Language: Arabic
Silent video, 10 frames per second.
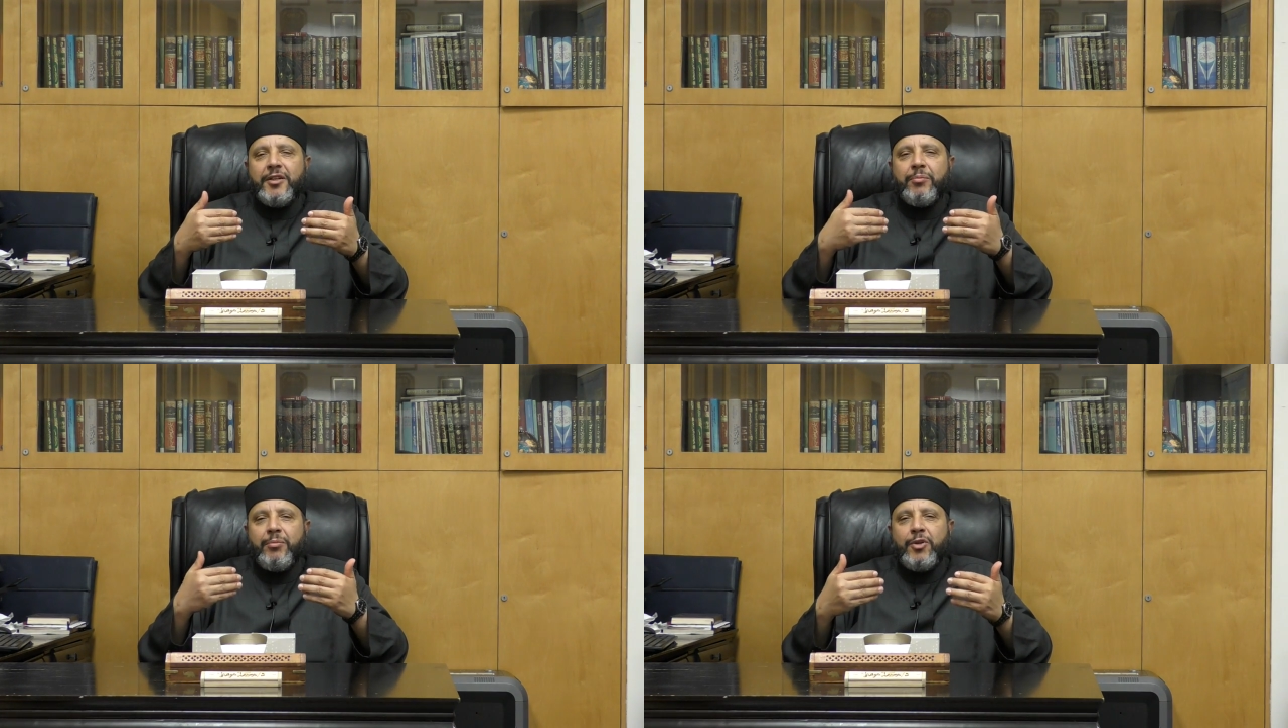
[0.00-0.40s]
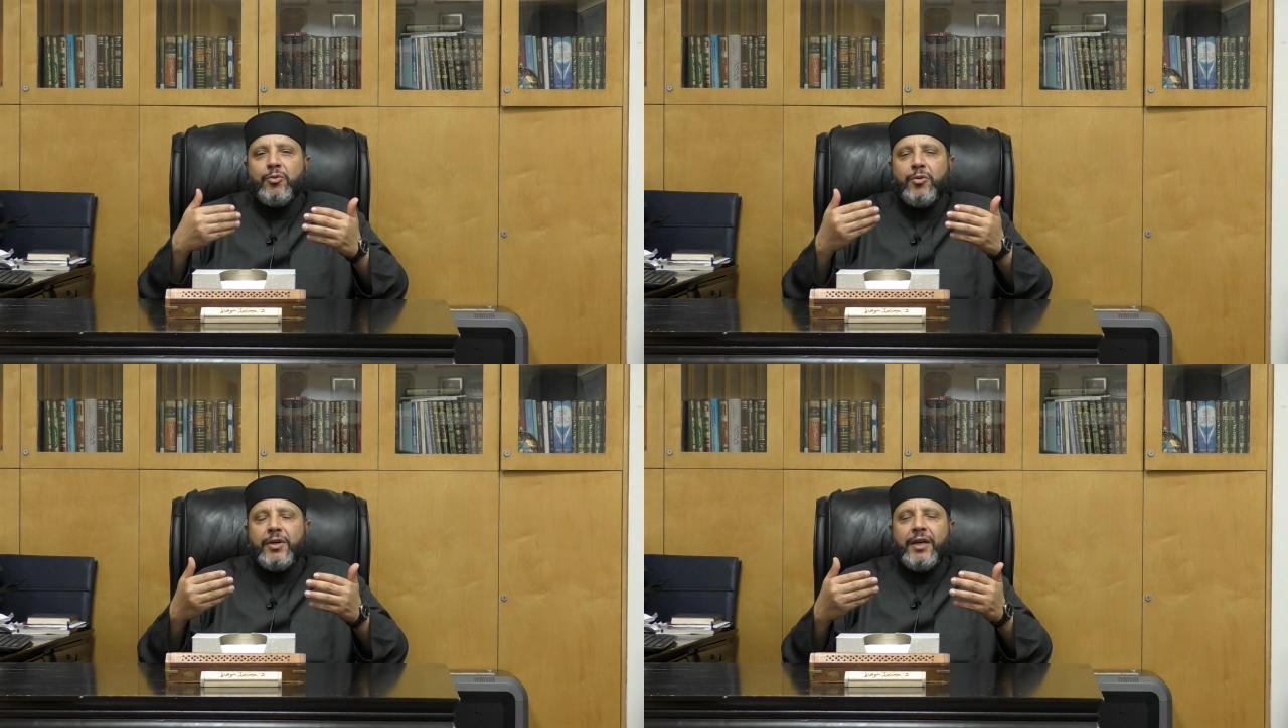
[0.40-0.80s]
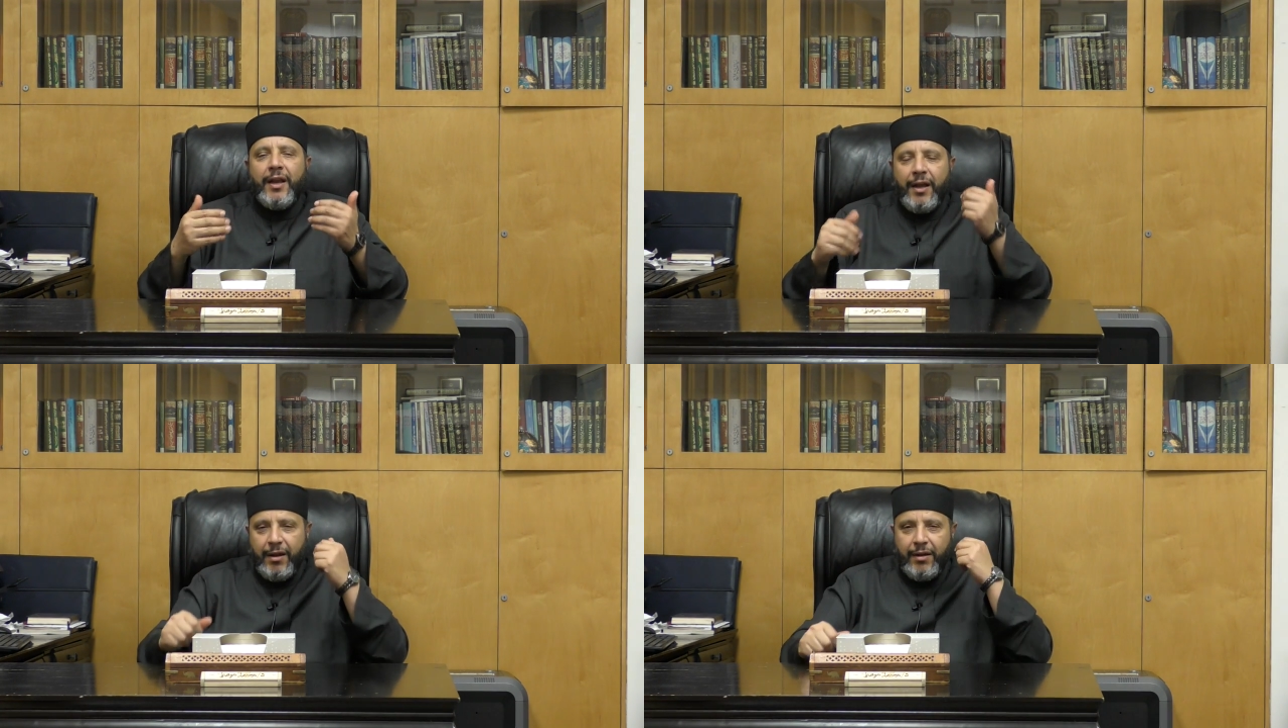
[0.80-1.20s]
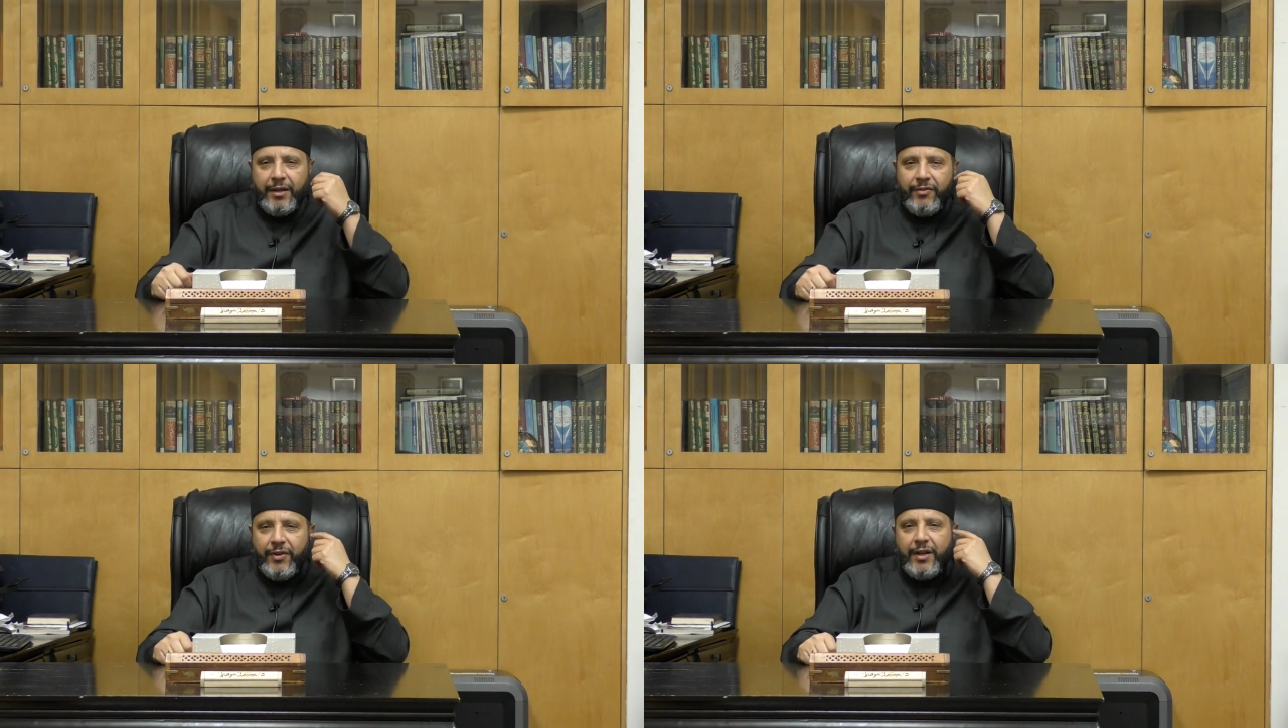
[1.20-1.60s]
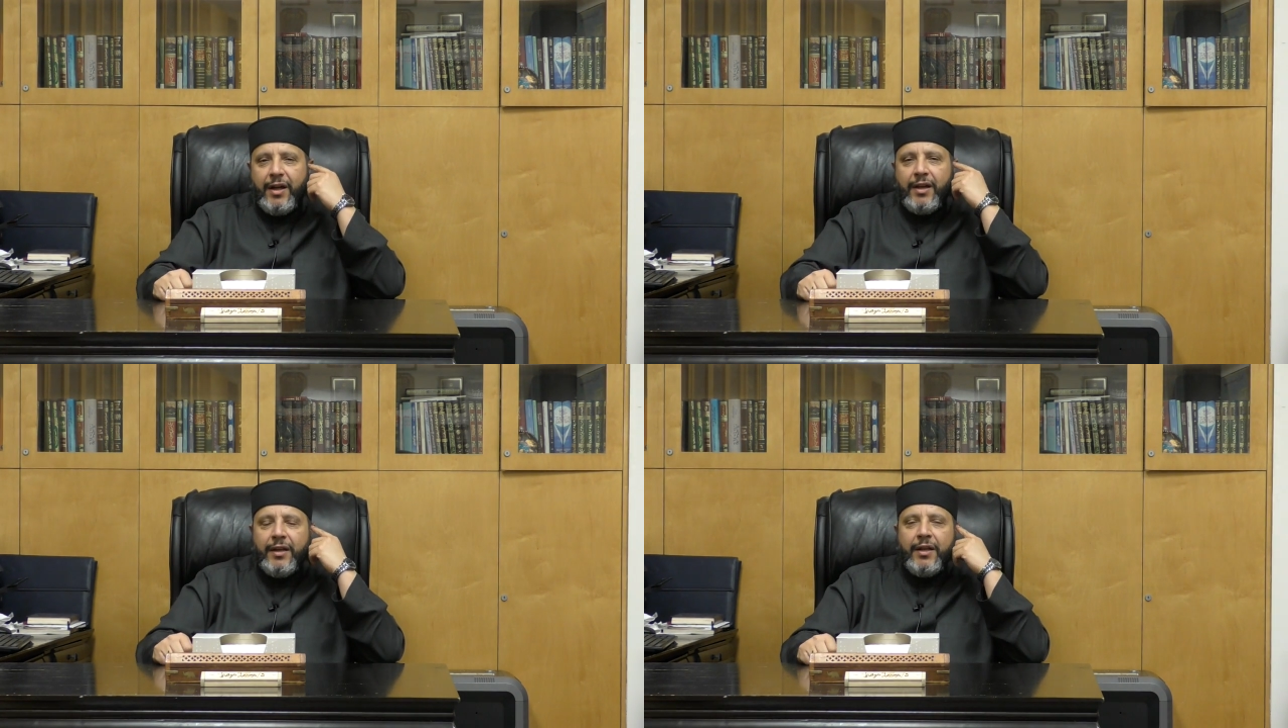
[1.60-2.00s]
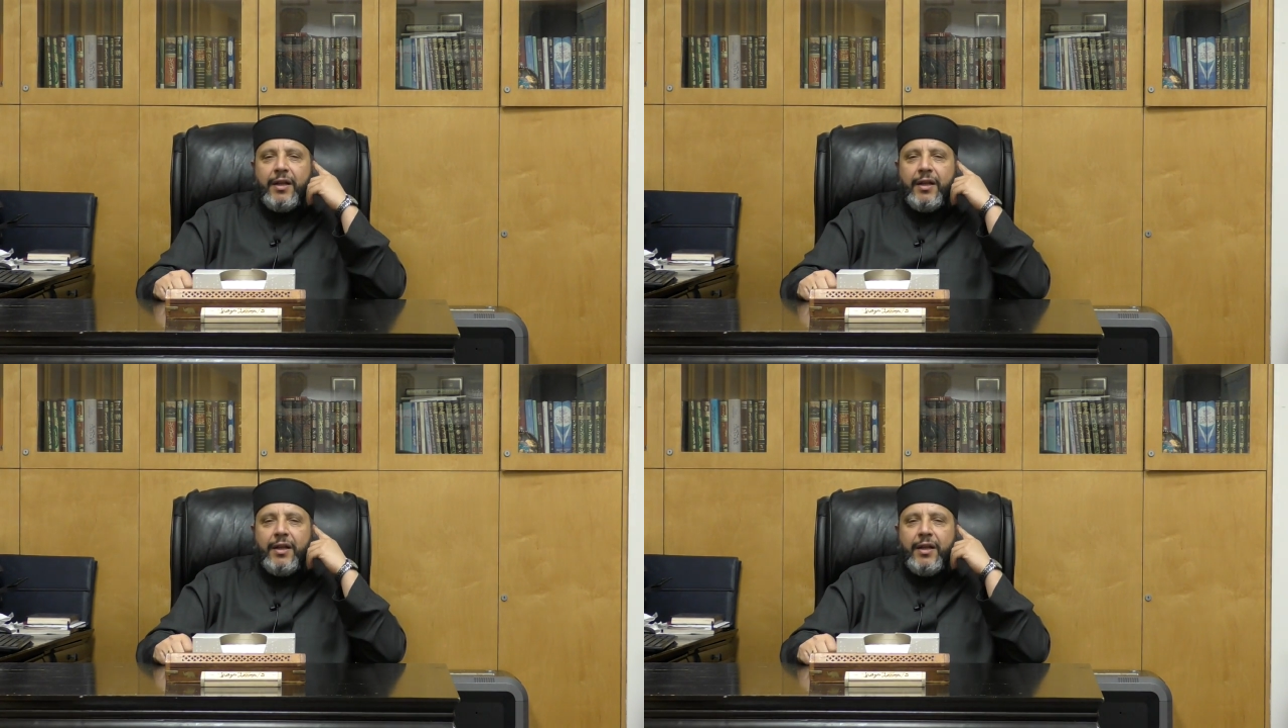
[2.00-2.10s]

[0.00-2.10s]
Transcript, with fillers: منه إلى الحركة فقال